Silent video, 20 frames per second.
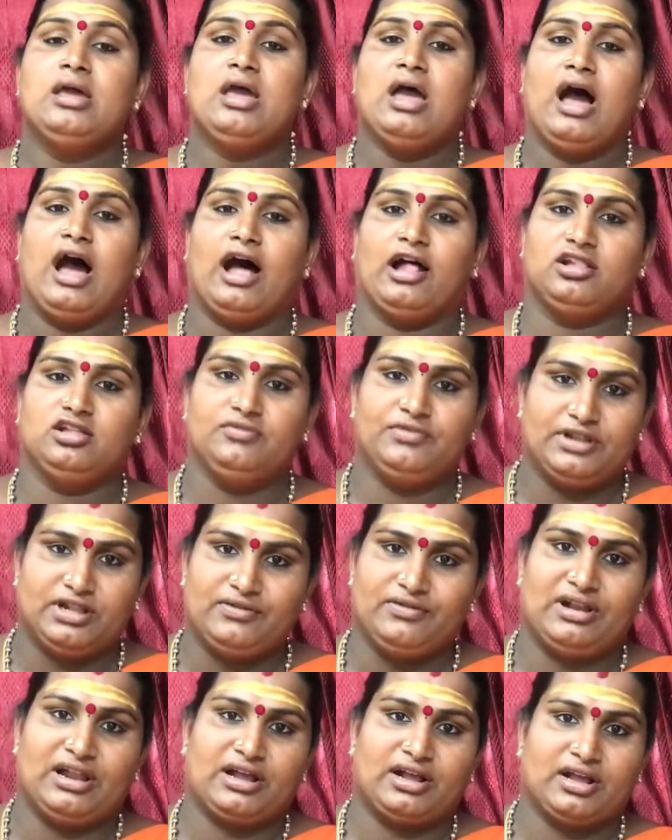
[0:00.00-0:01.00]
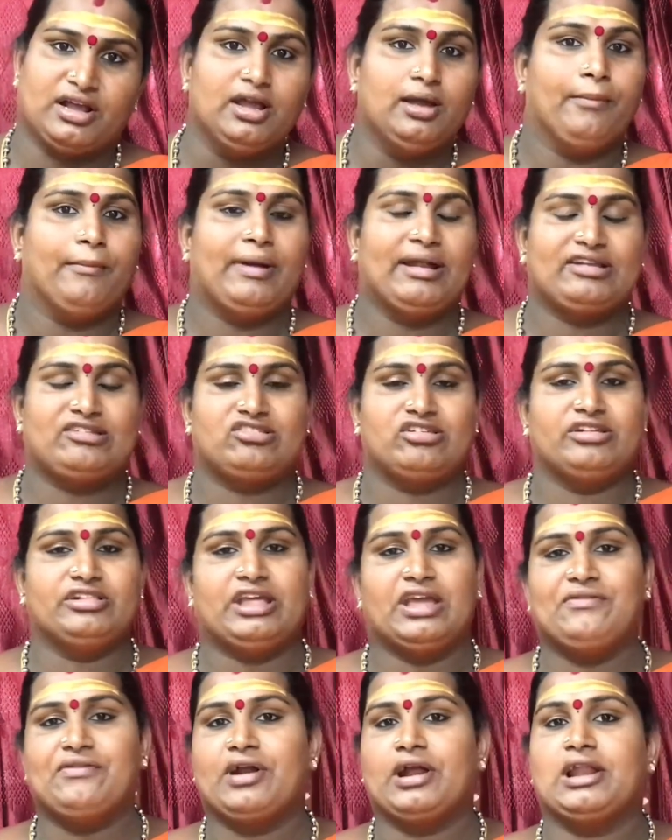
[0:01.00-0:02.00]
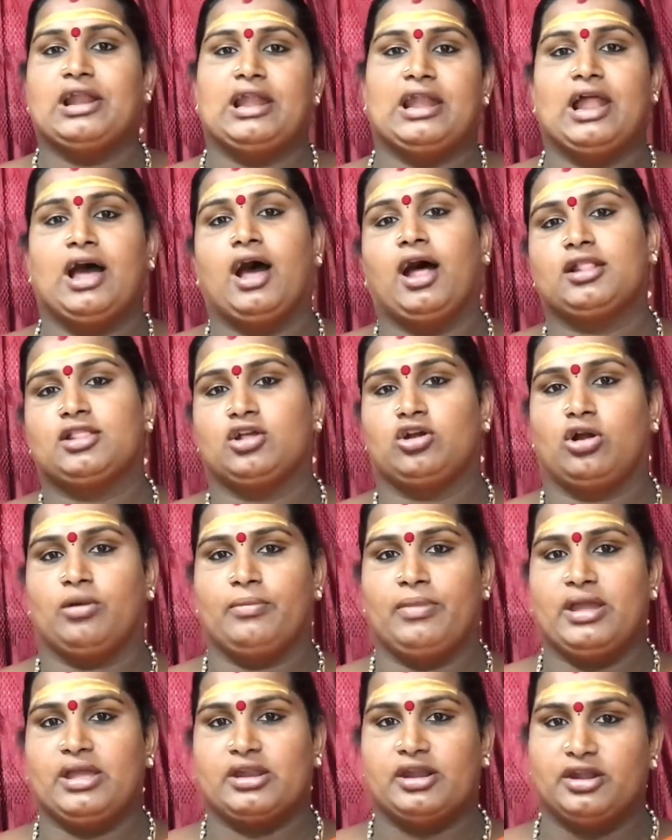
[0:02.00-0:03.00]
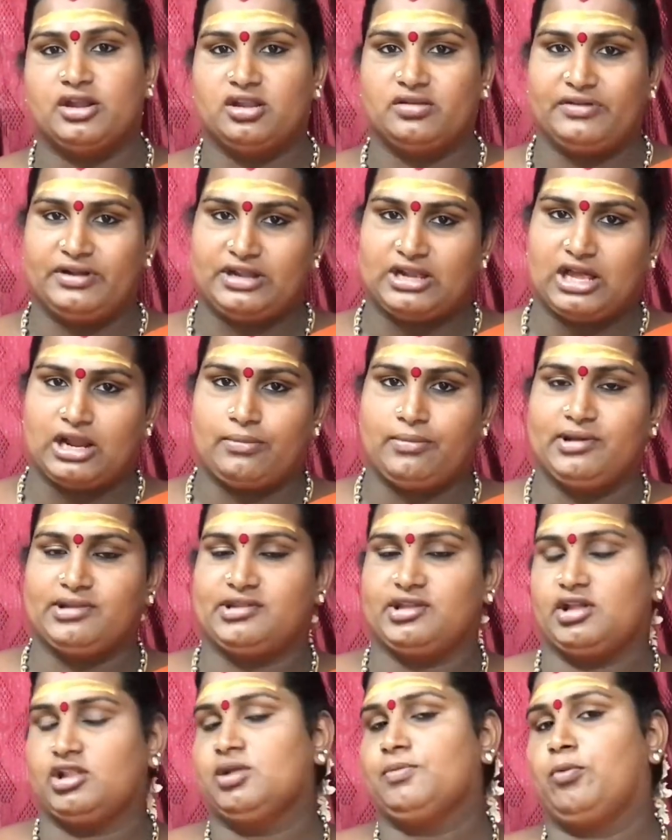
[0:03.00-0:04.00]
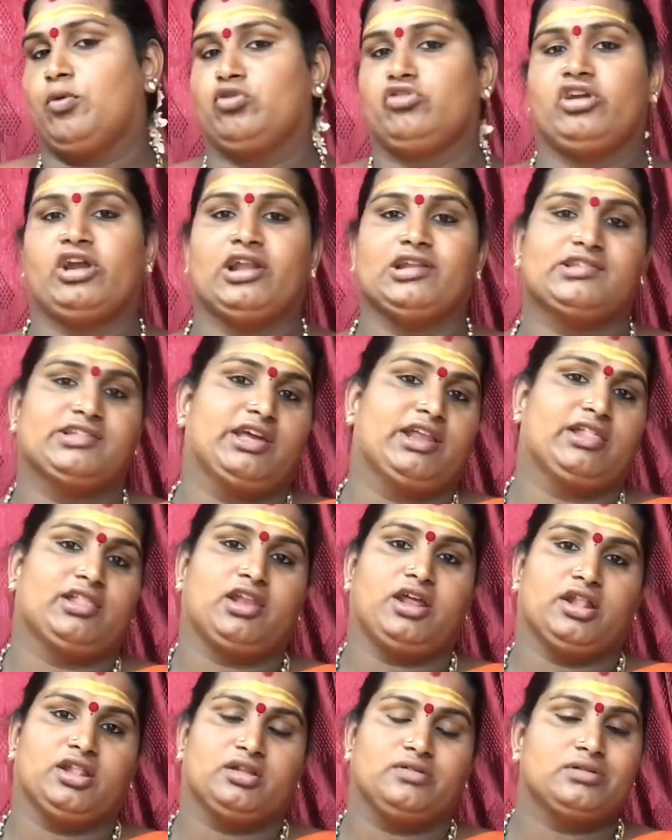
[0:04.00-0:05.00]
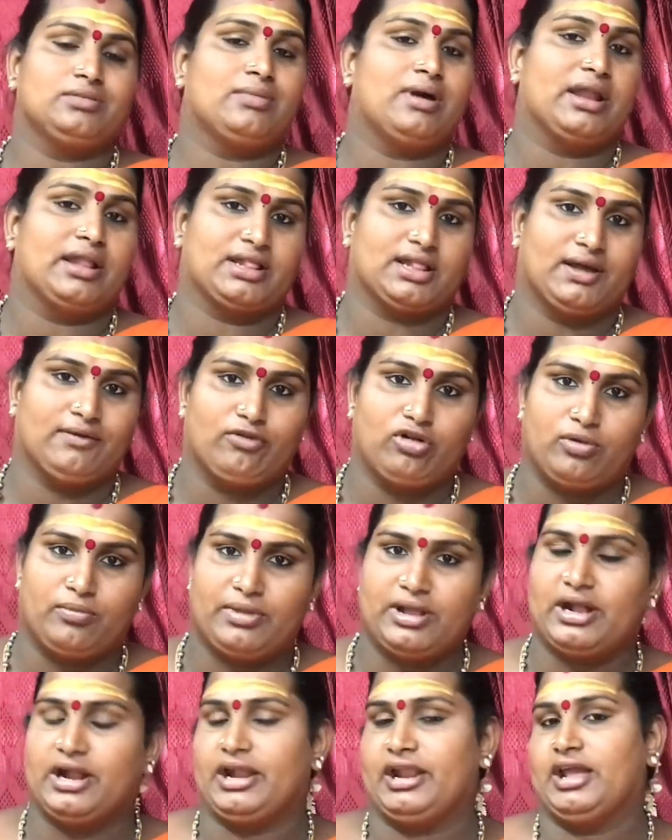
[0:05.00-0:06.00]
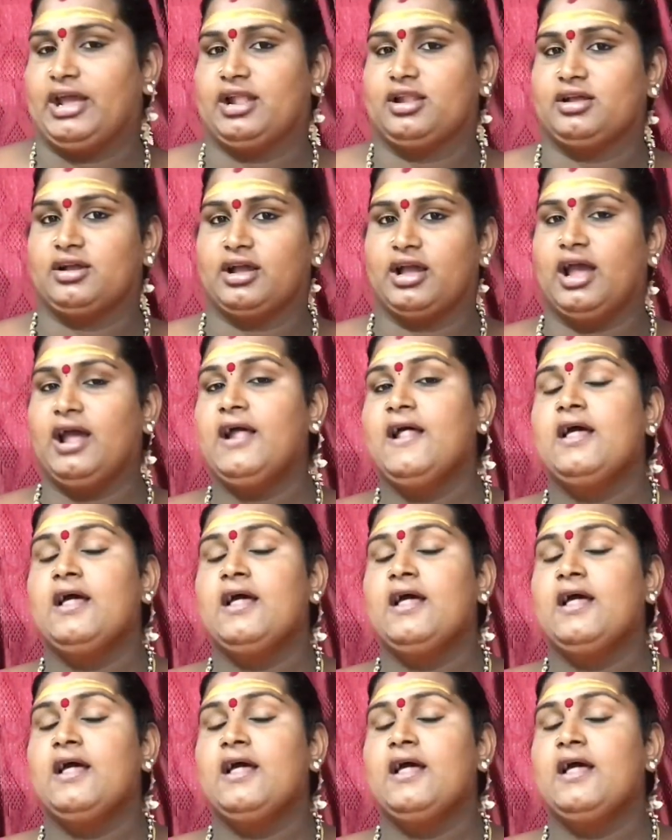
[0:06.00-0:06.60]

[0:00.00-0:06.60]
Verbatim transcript: அது விதிவிலக்கு மற்ற தெய்வங்கள் எல்லாத்துக்குமே ரெண்டு வீட்டாருமே சேர்ந்து பூஜைகள் செய்கிறதுல எந்த விதமான தவறுமே கிடையாதுங்க